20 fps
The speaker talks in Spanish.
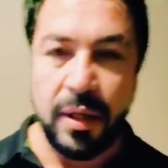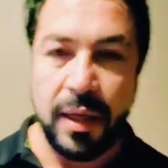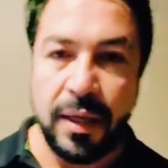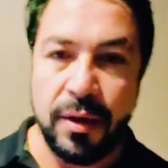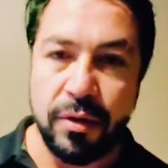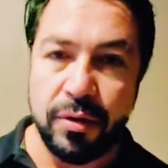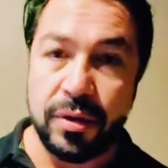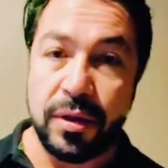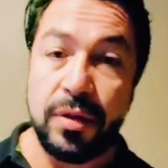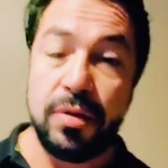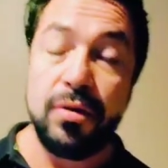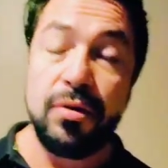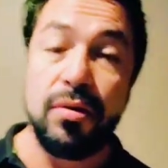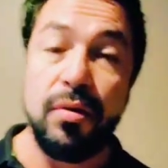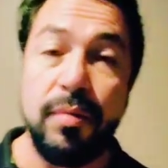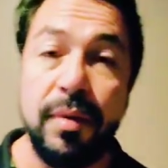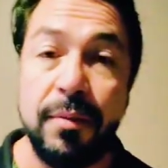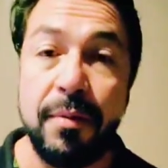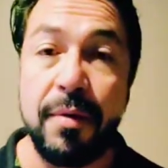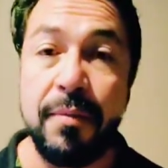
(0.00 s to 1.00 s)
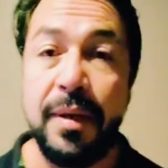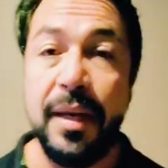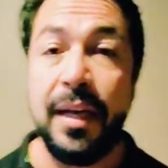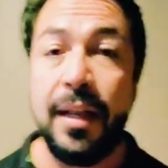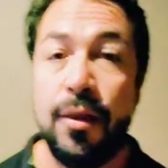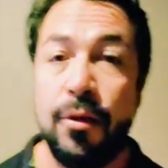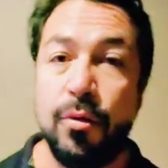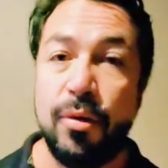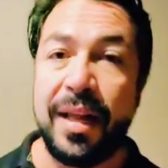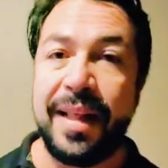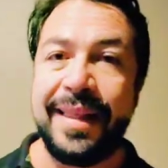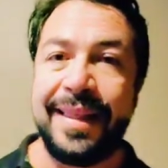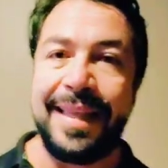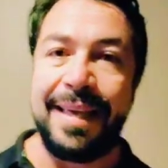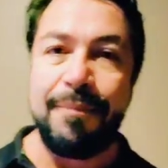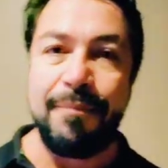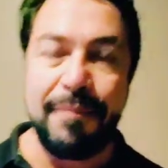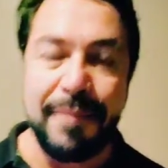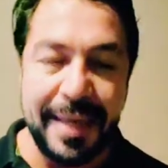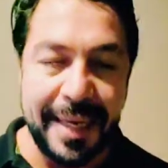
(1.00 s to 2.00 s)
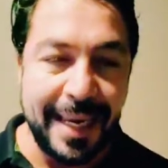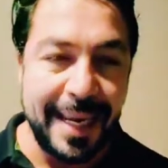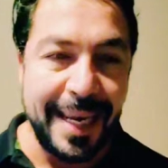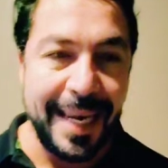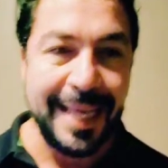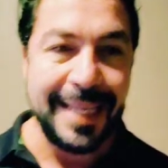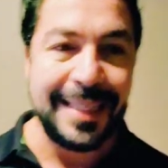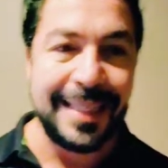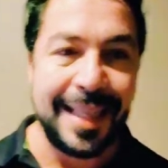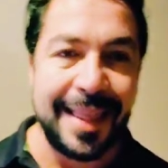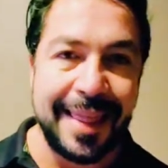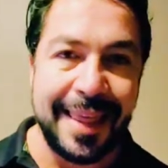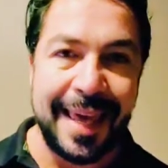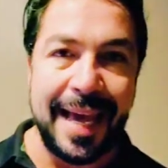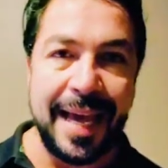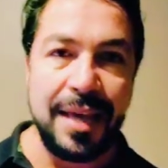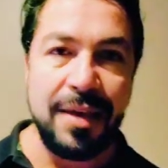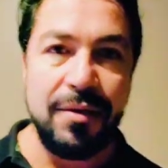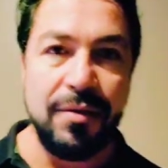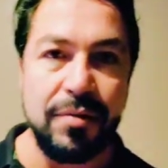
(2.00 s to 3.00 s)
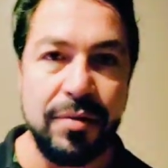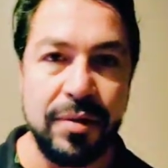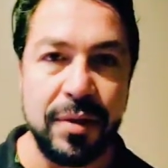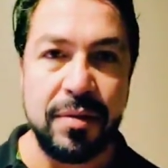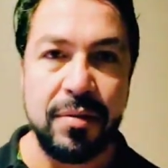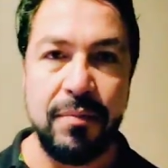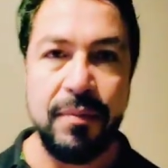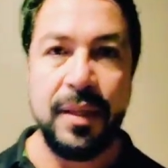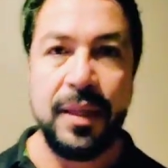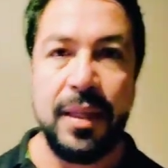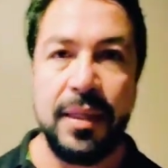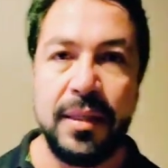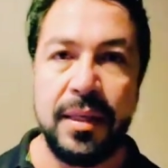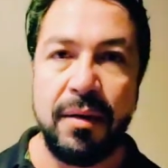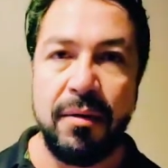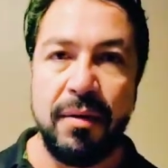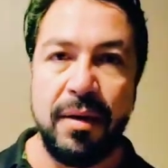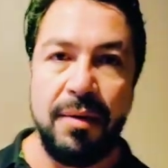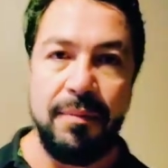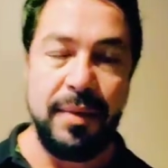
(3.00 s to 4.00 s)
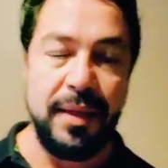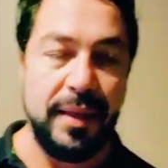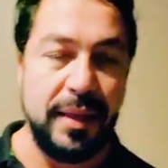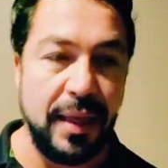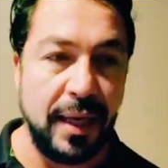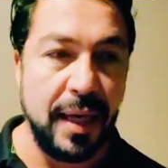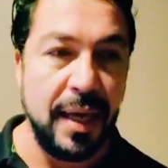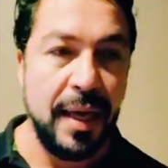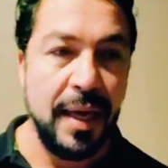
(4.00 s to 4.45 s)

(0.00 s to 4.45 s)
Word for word: nos hizo sobrevivir durante miles de años, eso métanse en la mente.